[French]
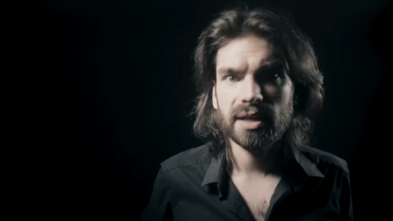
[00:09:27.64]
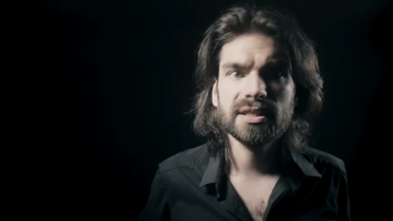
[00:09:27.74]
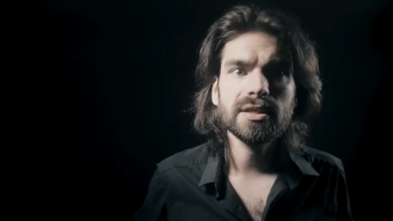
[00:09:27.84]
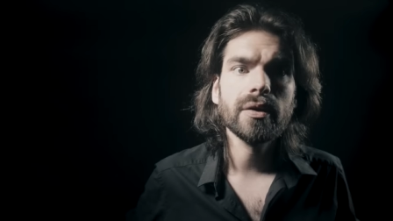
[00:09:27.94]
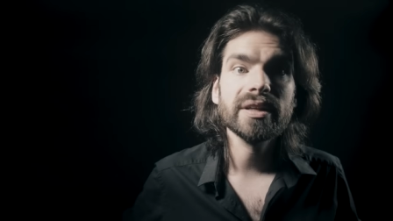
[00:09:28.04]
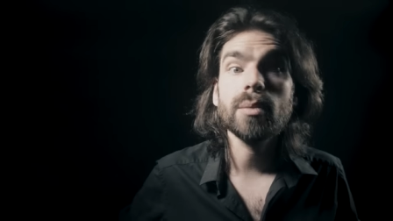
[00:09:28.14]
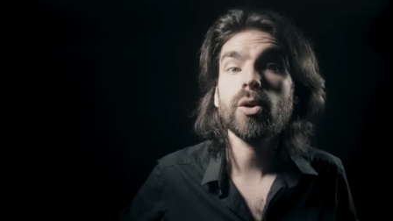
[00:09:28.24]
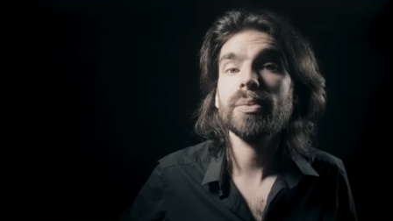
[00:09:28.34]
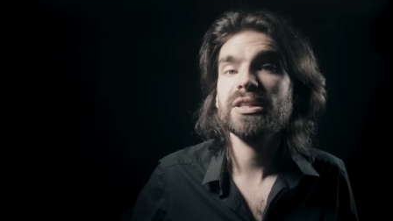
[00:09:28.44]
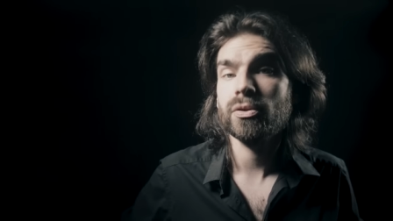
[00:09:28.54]
L'accident est
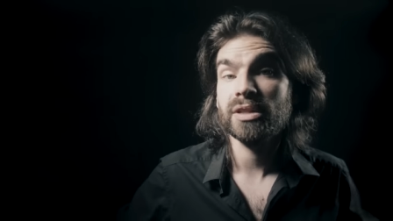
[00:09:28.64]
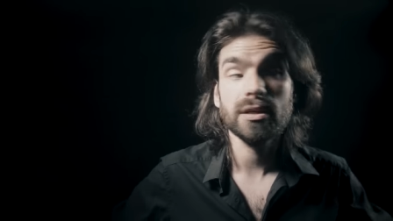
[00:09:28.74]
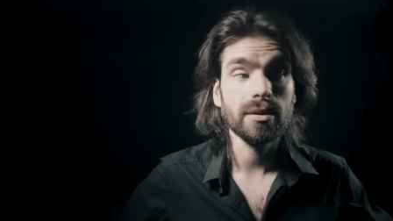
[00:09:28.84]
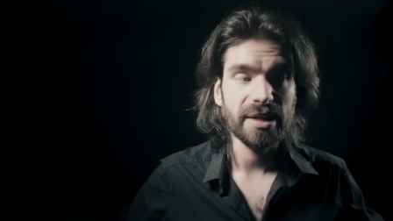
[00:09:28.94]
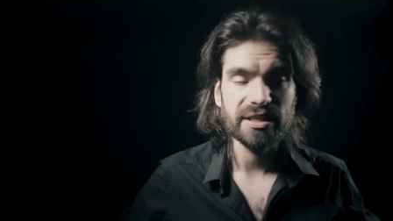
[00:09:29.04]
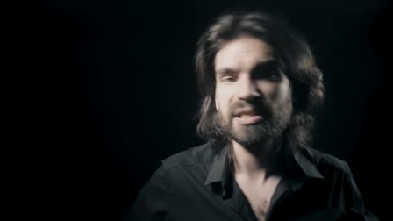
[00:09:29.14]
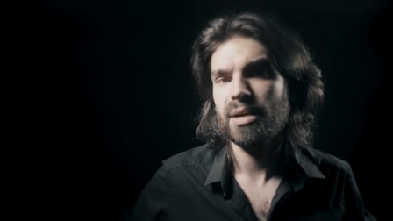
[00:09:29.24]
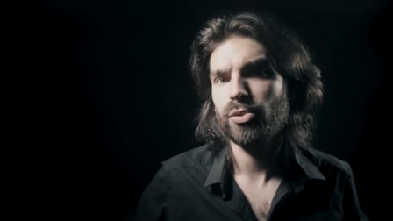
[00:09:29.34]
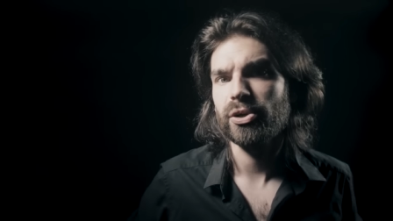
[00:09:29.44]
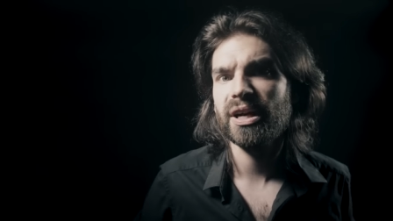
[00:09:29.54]
d'abord présenté comme un
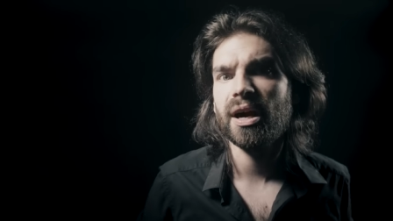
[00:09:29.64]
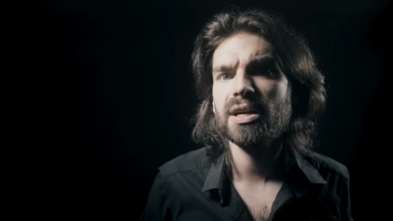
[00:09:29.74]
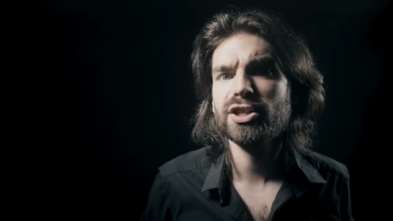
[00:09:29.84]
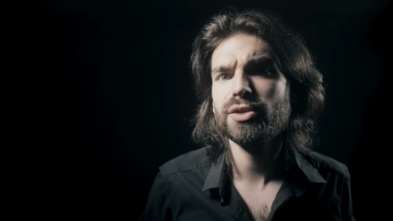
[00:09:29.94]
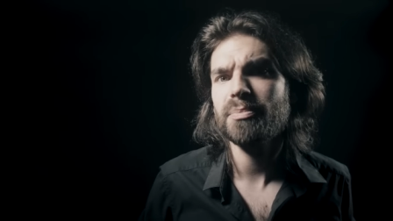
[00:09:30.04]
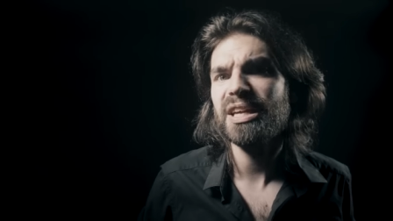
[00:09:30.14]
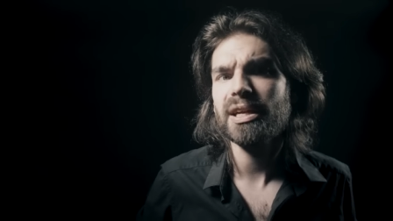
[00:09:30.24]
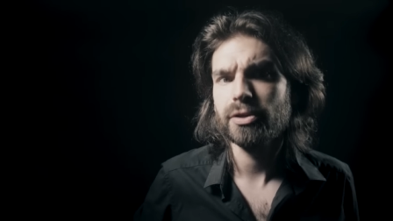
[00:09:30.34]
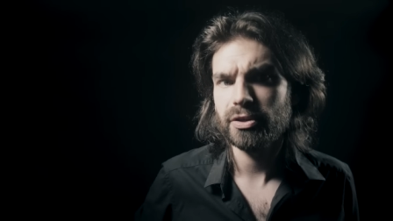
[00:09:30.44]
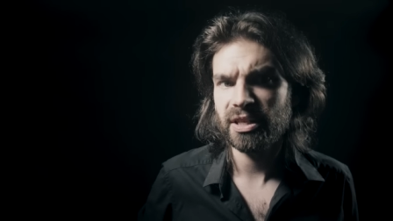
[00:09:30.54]
simple crash, mais
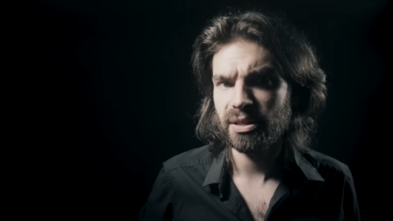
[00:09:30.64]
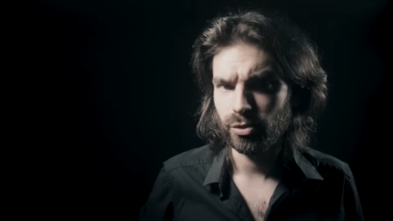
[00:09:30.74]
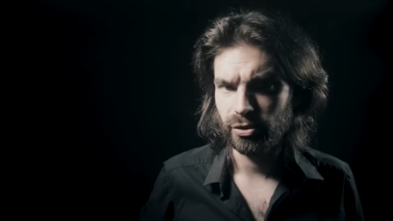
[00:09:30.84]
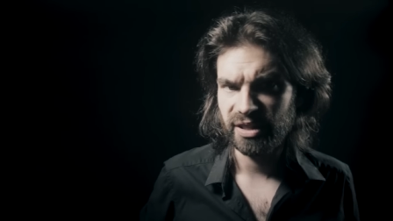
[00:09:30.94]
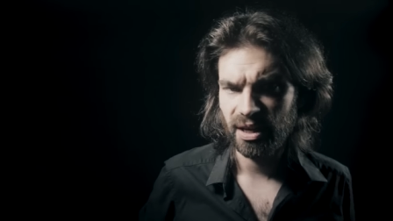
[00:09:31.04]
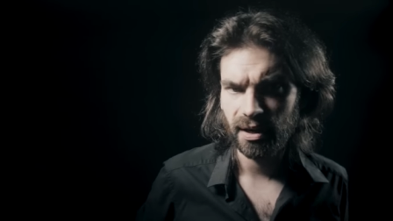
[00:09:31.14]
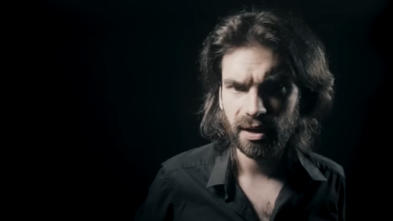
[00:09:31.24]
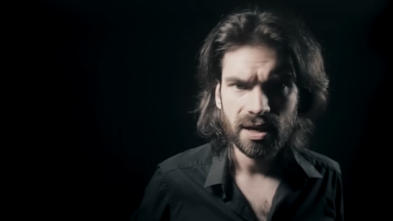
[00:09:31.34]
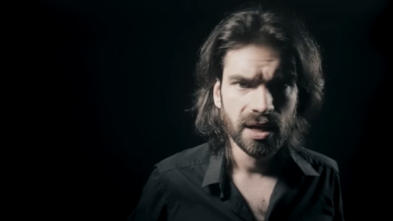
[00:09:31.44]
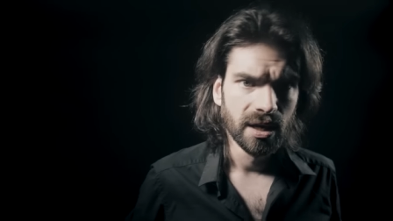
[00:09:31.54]
quelques années plus
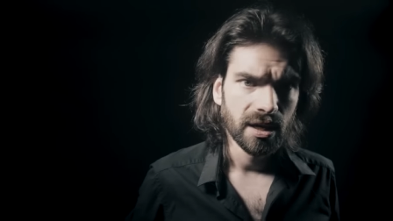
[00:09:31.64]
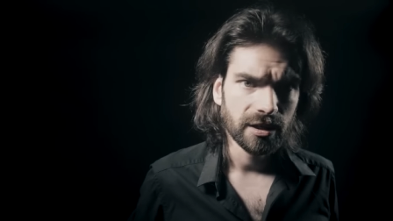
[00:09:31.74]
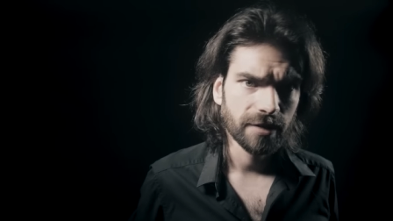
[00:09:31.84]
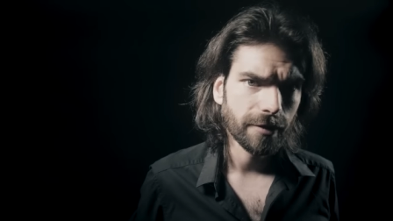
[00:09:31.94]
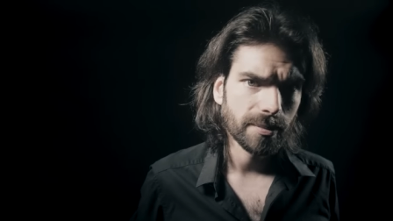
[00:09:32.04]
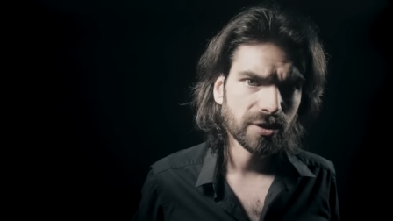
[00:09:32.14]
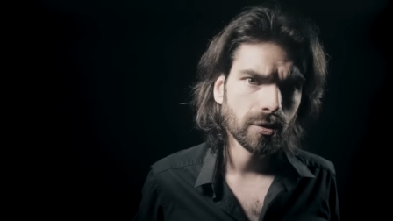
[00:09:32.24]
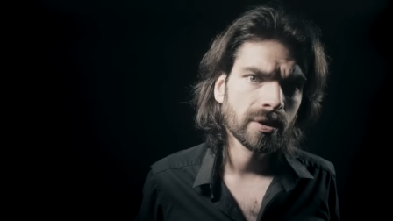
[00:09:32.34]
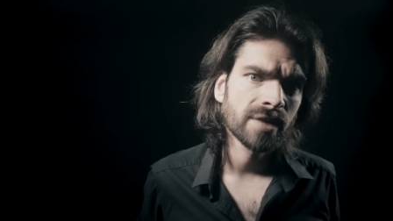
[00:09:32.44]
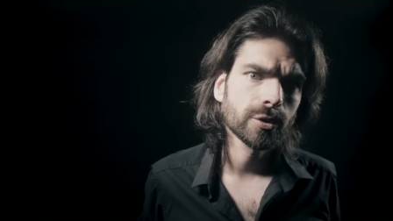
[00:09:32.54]
tard,
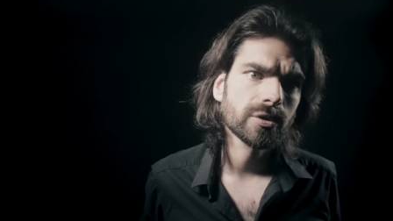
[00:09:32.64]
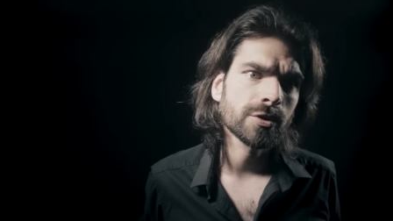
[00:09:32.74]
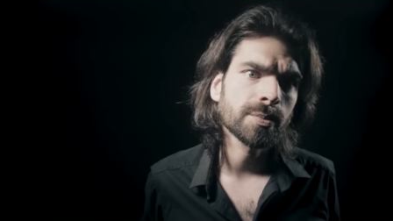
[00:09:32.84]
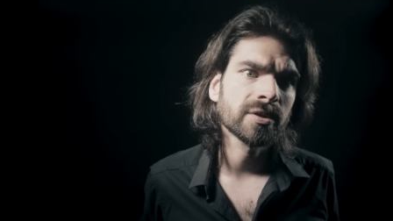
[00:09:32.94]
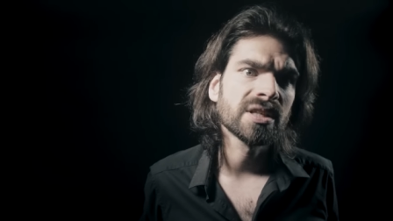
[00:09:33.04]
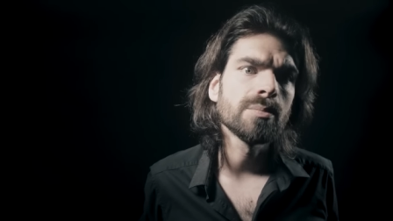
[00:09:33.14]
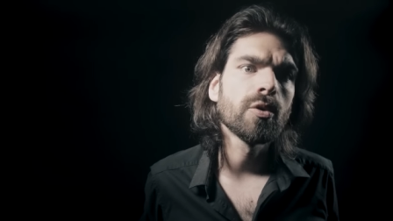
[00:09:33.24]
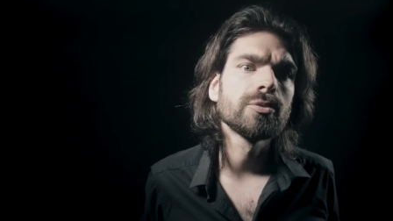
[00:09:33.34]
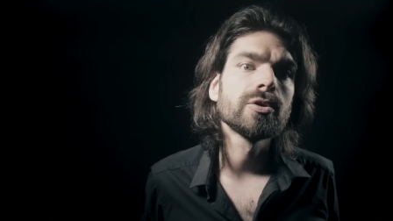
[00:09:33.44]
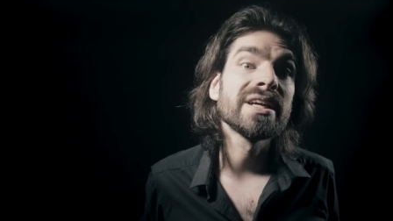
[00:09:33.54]
l'information que l'avion transportait des
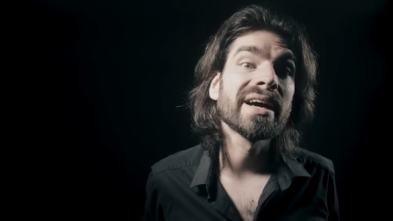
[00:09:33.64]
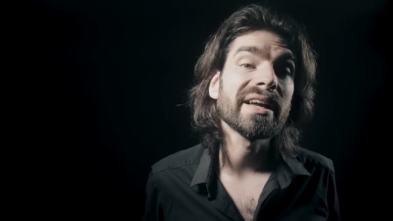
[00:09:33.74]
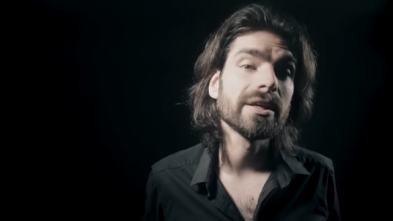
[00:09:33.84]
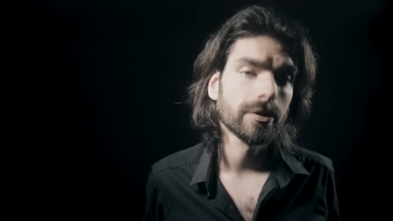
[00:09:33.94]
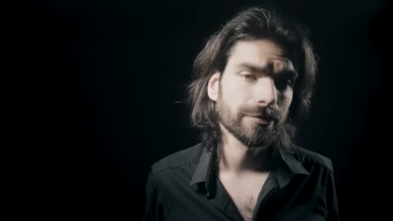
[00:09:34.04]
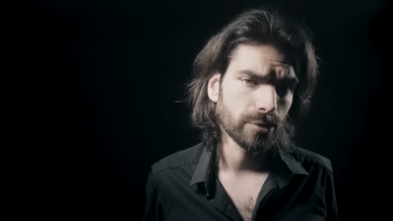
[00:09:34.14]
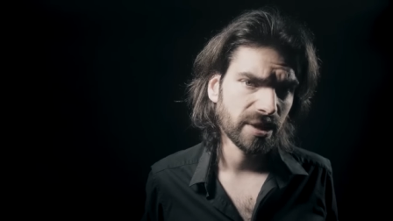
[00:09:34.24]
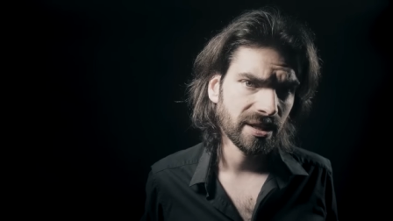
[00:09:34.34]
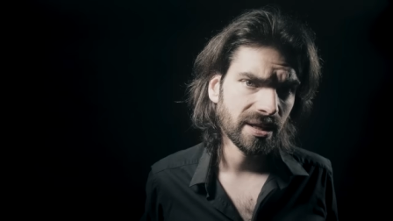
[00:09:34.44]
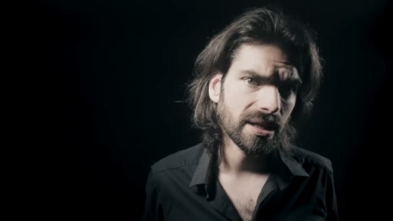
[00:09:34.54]
bombes nucléaires ayant
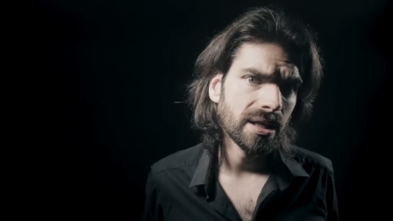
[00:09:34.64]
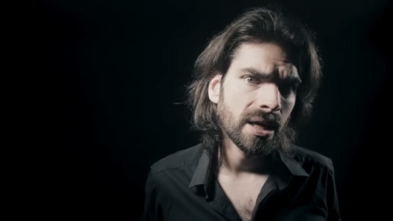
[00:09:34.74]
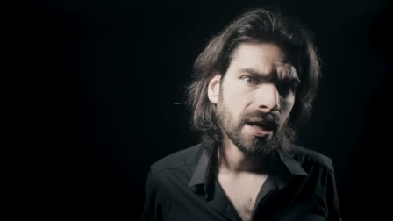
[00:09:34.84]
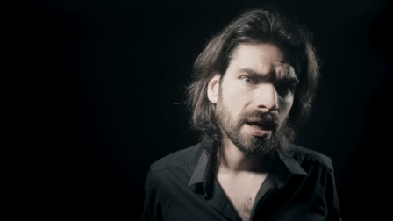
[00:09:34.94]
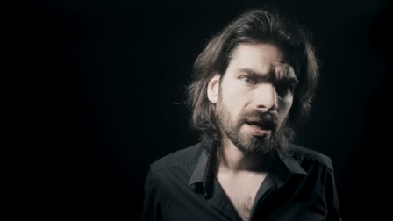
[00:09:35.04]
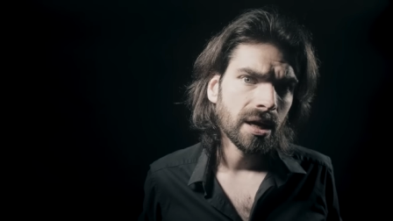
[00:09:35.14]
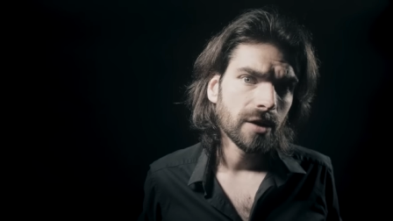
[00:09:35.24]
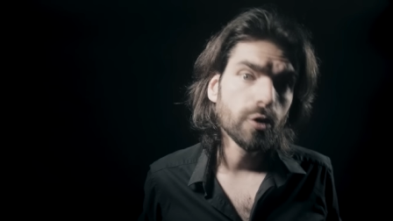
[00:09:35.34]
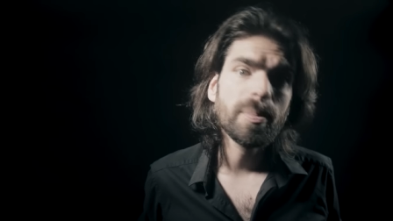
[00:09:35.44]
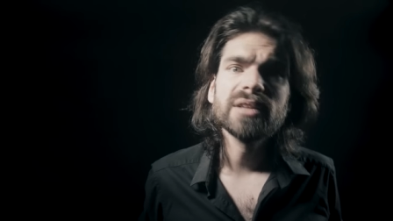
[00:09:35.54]
fuité,
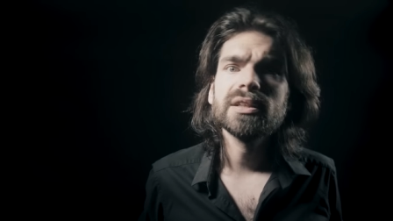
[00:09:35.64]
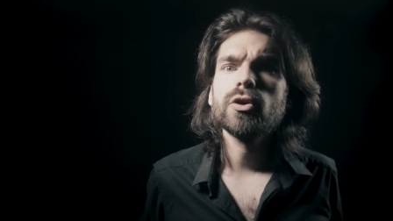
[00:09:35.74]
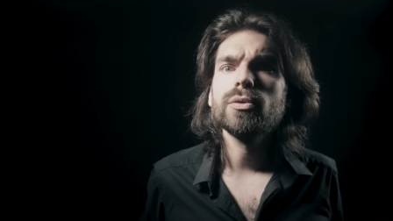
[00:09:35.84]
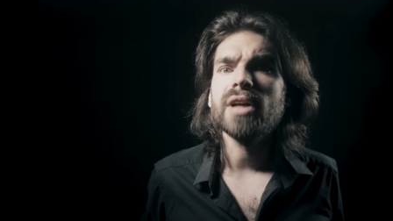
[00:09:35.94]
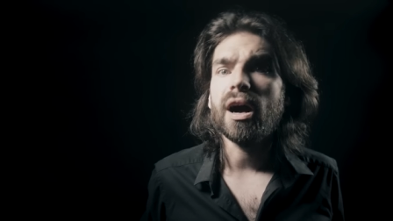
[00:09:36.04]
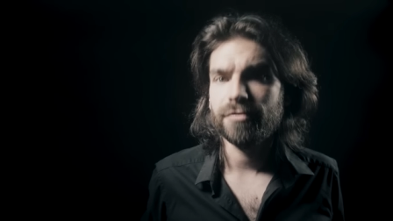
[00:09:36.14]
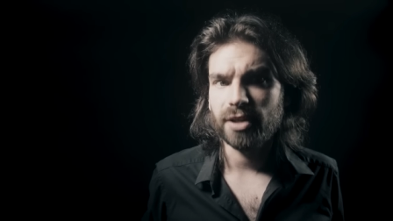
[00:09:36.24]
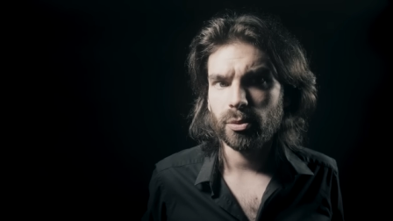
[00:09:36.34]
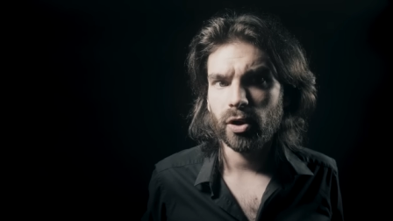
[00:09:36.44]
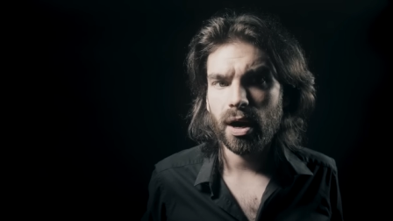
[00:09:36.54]
le Pentagone
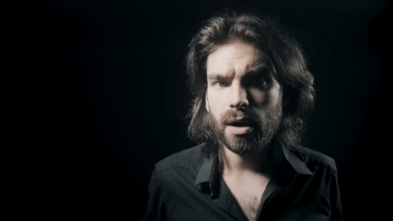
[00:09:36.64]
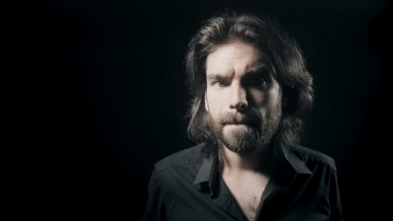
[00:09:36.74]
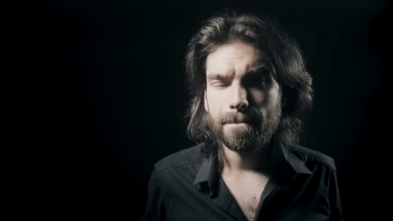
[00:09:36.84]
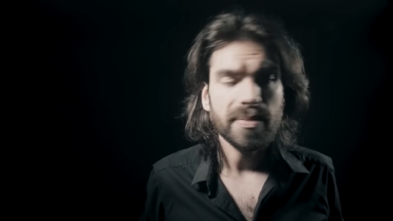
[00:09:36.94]
affirmera,